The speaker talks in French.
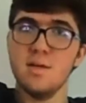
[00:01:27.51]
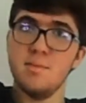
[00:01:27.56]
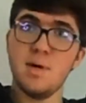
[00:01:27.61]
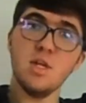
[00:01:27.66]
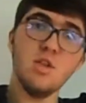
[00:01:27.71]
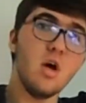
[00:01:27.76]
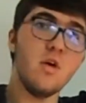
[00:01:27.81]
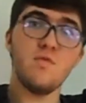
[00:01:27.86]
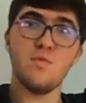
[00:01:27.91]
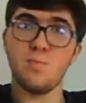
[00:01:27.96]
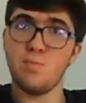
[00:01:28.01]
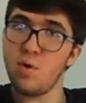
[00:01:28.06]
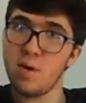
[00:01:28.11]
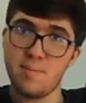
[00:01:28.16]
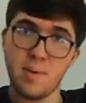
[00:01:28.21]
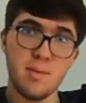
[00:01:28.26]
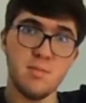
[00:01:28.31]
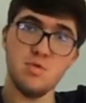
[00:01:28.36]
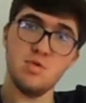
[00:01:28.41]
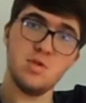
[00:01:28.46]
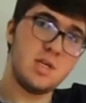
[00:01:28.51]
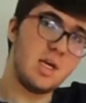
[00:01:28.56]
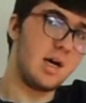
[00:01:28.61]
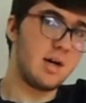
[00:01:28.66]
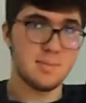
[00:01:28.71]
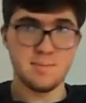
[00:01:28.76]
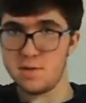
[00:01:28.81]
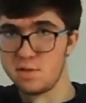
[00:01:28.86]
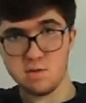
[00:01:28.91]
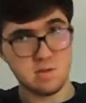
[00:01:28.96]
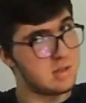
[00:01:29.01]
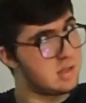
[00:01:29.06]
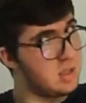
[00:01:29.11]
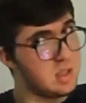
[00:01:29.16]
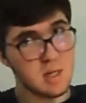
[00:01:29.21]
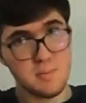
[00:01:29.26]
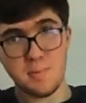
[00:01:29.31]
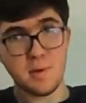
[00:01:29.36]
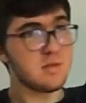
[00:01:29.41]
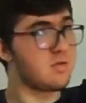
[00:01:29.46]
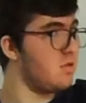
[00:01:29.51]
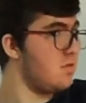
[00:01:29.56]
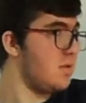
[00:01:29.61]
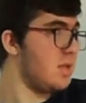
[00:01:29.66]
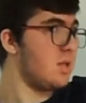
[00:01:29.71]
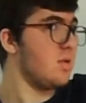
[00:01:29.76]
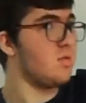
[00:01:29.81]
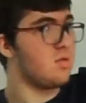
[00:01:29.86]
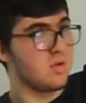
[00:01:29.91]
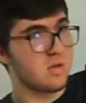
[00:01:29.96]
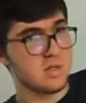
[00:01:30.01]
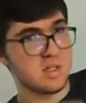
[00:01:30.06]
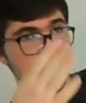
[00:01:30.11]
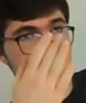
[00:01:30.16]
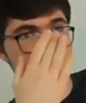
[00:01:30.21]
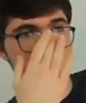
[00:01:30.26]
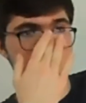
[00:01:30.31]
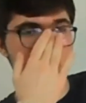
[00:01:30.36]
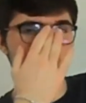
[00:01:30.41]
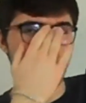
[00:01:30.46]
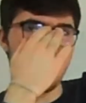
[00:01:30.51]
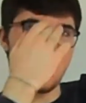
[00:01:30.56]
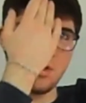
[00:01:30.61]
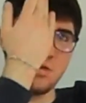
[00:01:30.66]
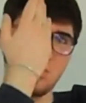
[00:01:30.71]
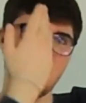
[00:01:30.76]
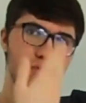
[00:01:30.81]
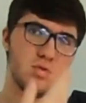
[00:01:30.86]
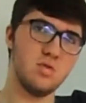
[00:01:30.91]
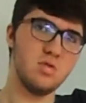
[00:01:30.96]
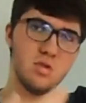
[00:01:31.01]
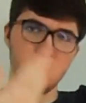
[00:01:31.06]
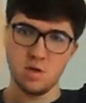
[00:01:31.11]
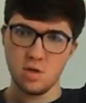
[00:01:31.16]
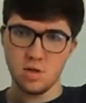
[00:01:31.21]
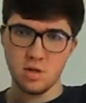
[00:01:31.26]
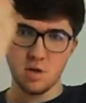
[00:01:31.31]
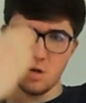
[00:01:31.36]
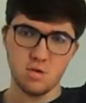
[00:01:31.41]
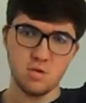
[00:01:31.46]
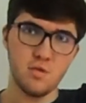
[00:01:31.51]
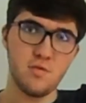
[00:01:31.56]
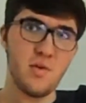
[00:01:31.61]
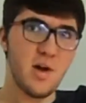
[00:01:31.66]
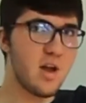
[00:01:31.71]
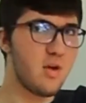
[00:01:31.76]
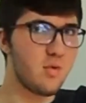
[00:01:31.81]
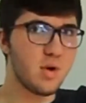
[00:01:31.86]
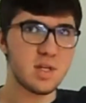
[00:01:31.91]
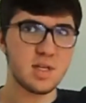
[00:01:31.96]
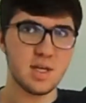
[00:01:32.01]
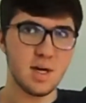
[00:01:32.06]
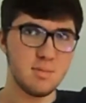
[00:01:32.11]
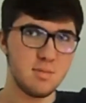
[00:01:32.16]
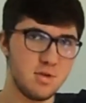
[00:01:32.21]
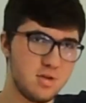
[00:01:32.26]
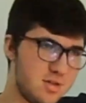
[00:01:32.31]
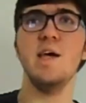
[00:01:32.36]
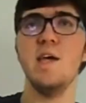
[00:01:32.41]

Bah non, vous pouvez pas me le dire, parce que ce n'est pas une vidéo de Luxif s'il n'y a pas de, de fail webcam.